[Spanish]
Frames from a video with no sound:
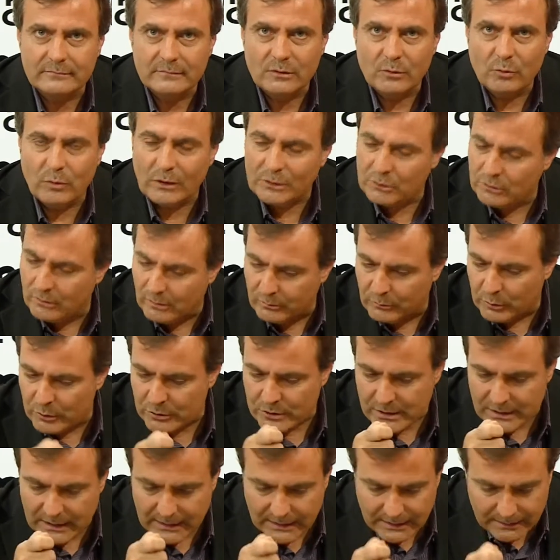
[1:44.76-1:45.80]
cuando
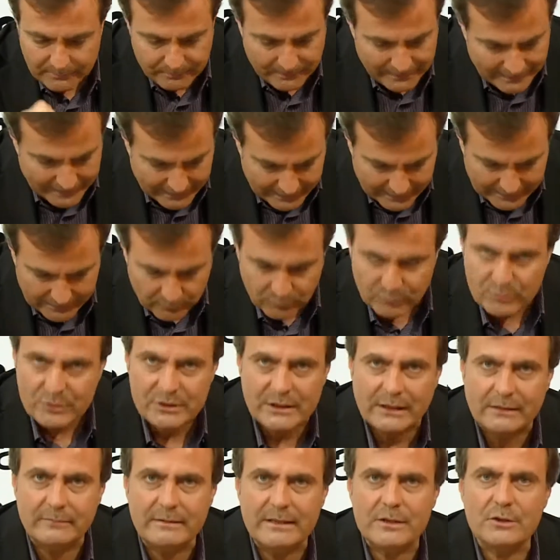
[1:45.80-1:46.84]
vamos a pagar un
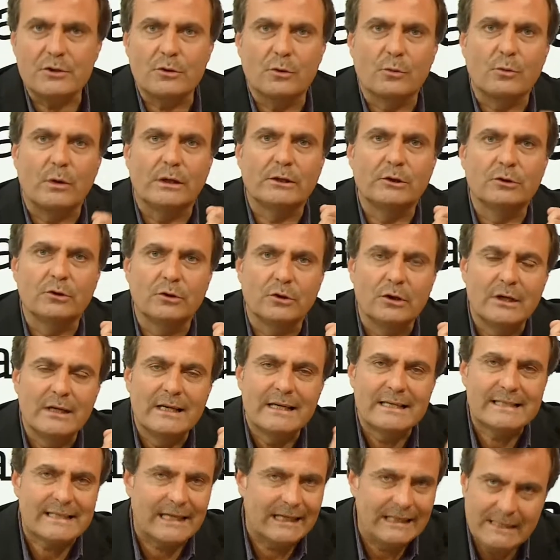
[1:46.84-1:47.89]
servicio, cuando
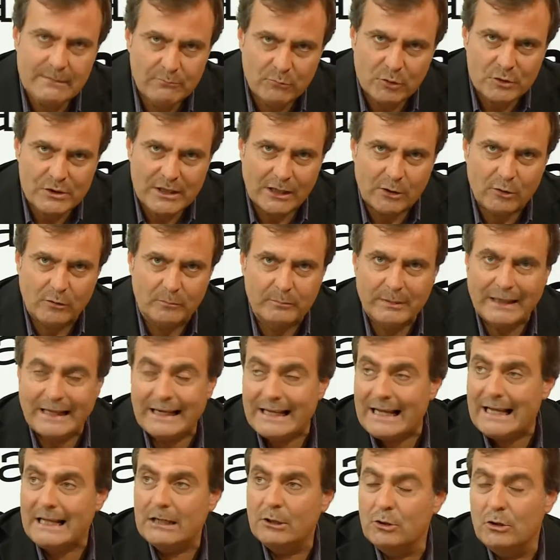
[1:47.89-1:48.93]
salimos a comprar
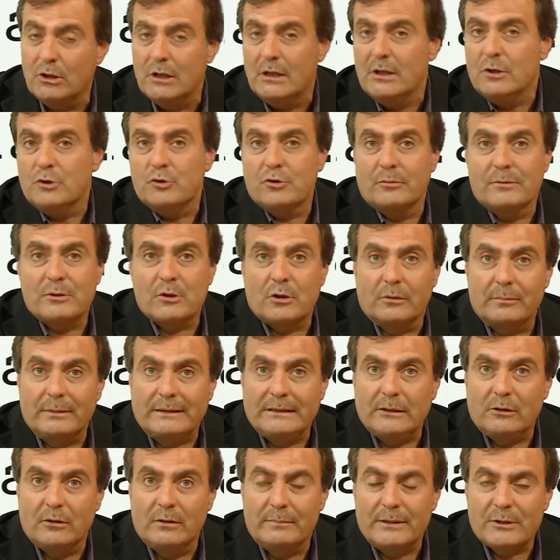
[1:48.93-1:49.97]
algo. Yo me
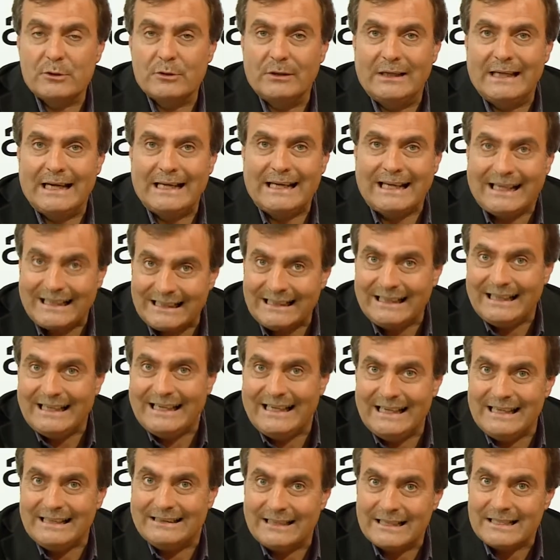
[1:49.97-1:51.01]
sorprendí con el precio de la carne
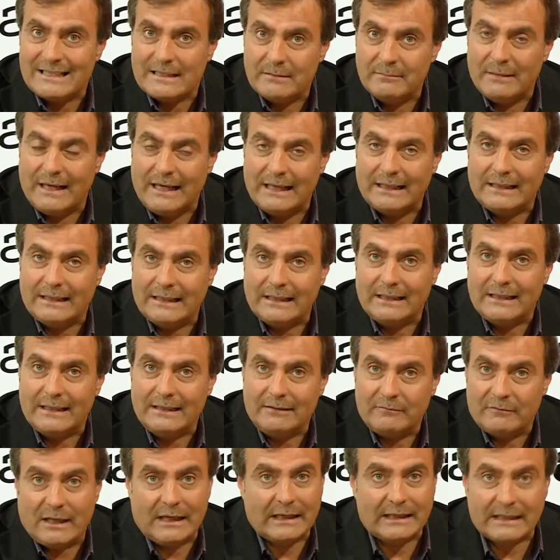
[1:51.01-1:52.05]
esta semana
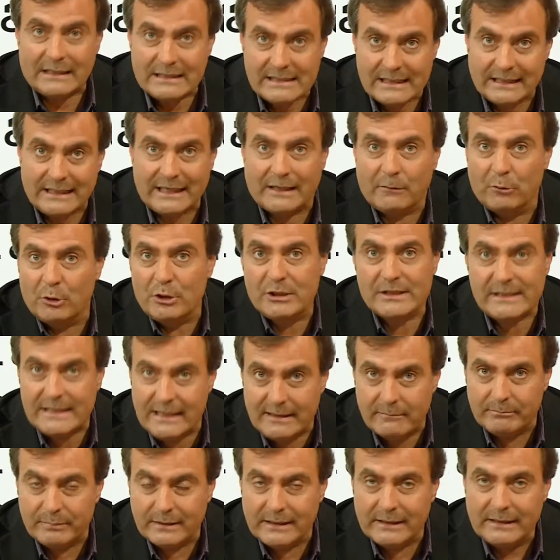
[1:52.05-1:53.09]
la carnicería que voy
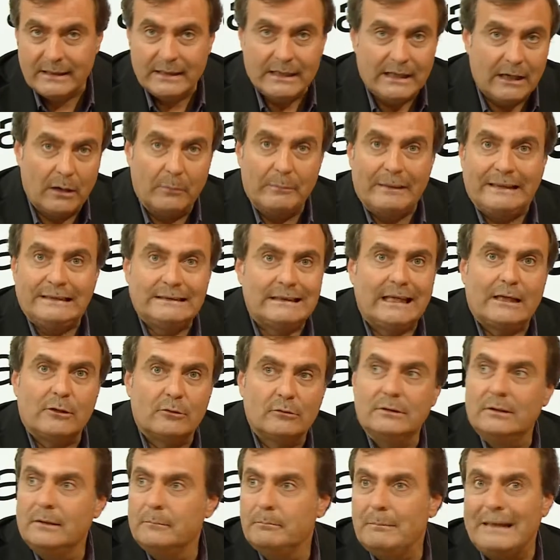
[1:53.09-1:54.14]
siempre,
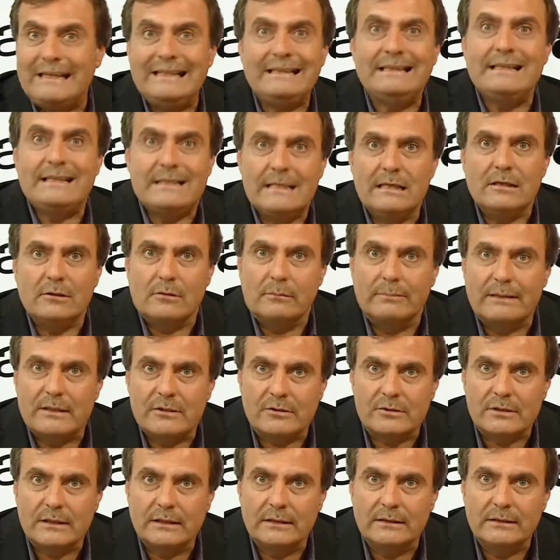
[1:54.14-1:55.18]
aumentaron 25
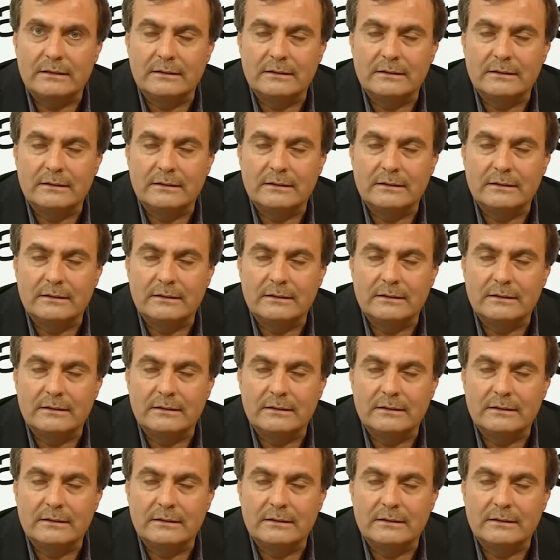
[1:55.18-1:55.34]
pesos el,